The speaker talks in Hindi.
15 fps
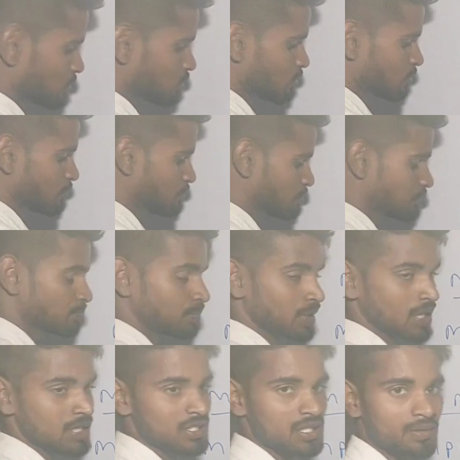तो
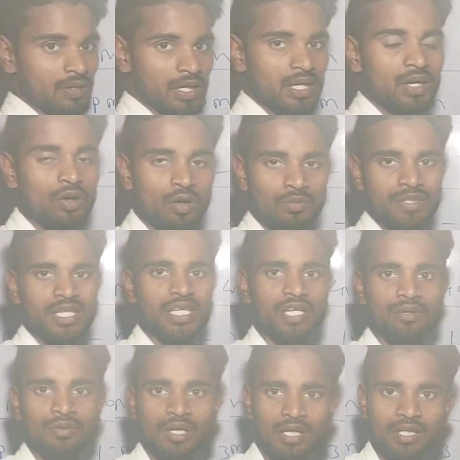पांच सवाल हैं
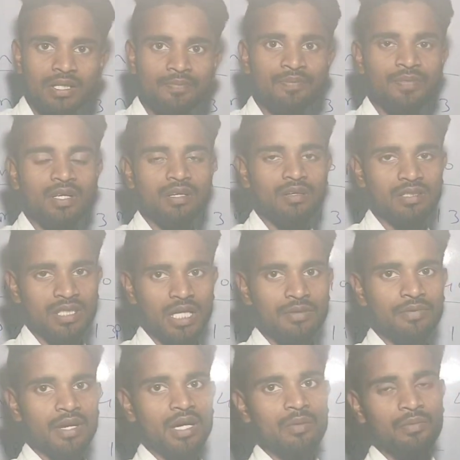ऑब्जेक्टिव वाले
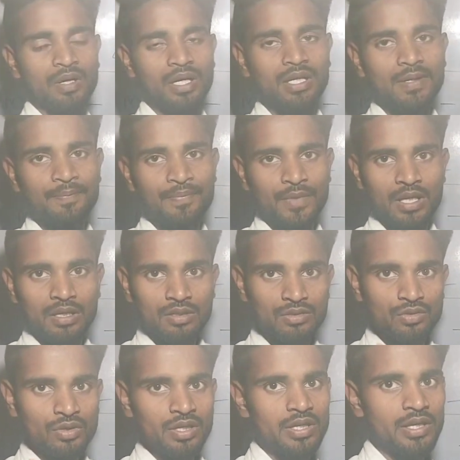सही विकल्प वाले
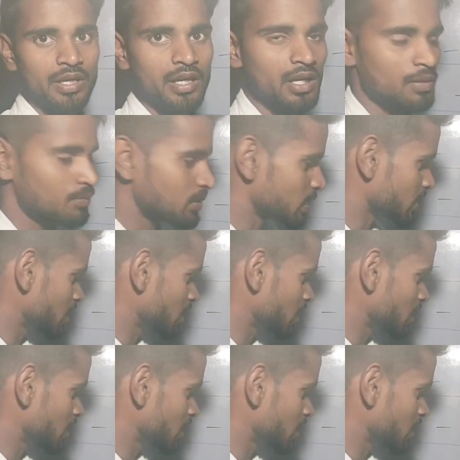जो कि एक एक नंबर